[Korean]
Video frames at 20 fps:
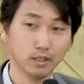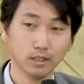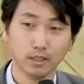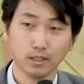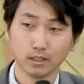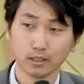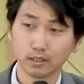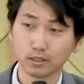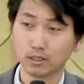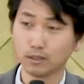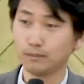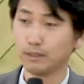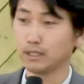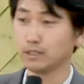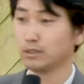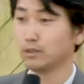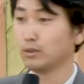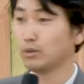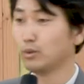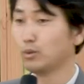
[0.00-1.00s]
그때
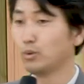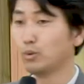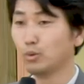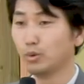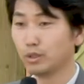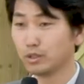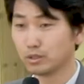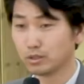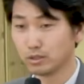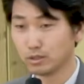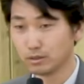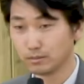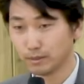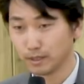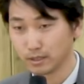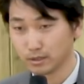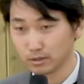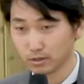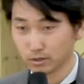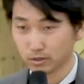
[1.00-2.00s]
많이 오해를
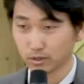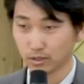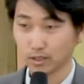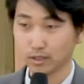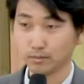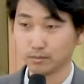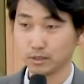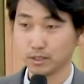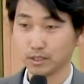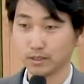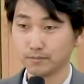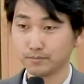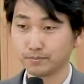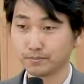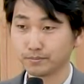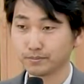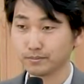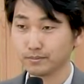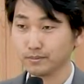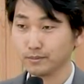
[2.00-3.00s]
받았었죠 사람들이
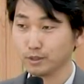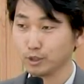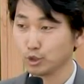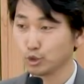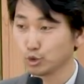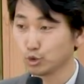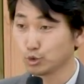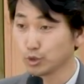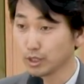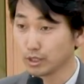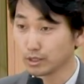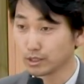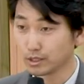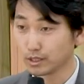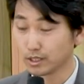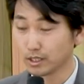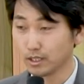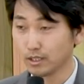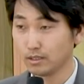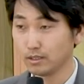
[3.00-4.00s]

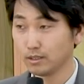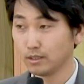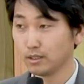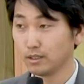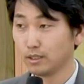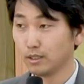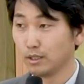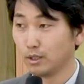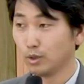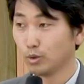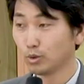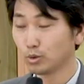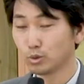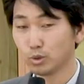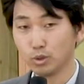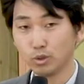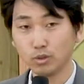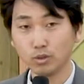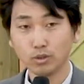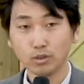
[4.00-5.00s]
유대인들이나 혹은 또